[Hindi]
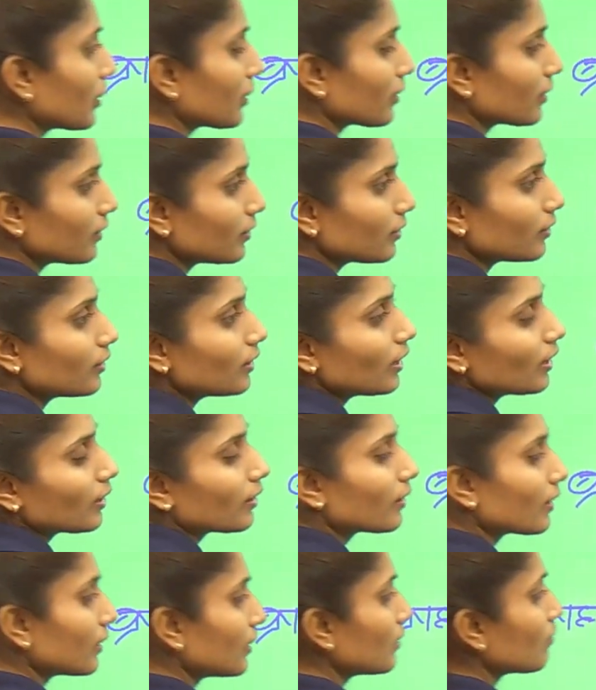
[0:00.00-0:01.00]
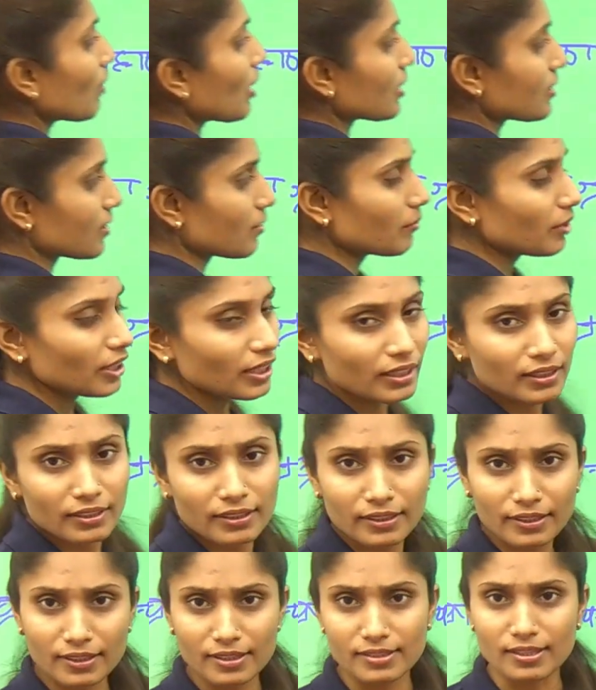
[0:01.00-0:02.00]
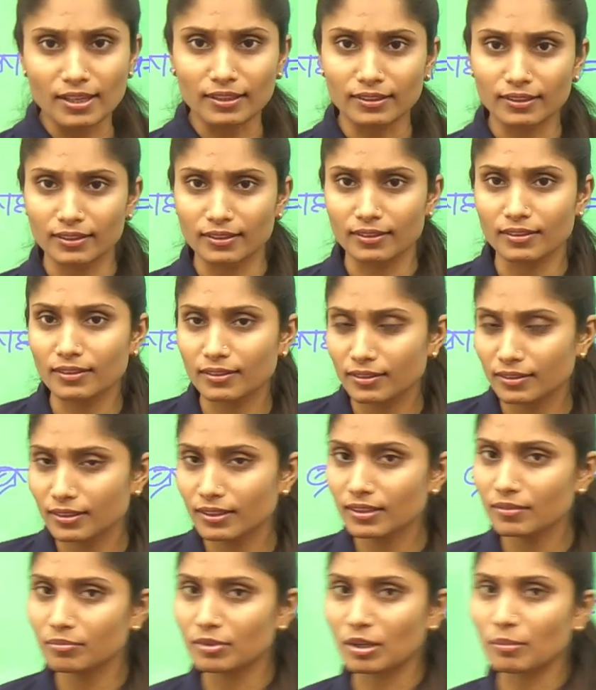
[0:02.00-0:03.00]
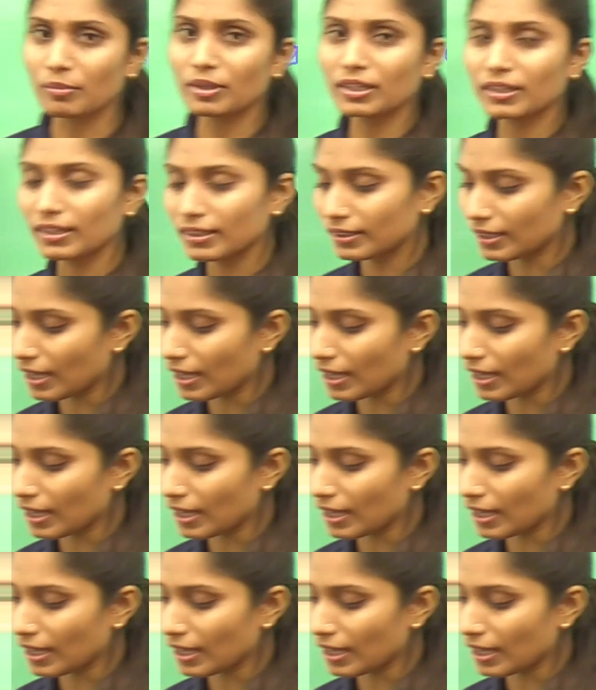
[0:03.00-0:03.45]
ग्रंथ गद्य भाषा में लिखे जाते हैं ठीक ब्राह्मण ग्रंथ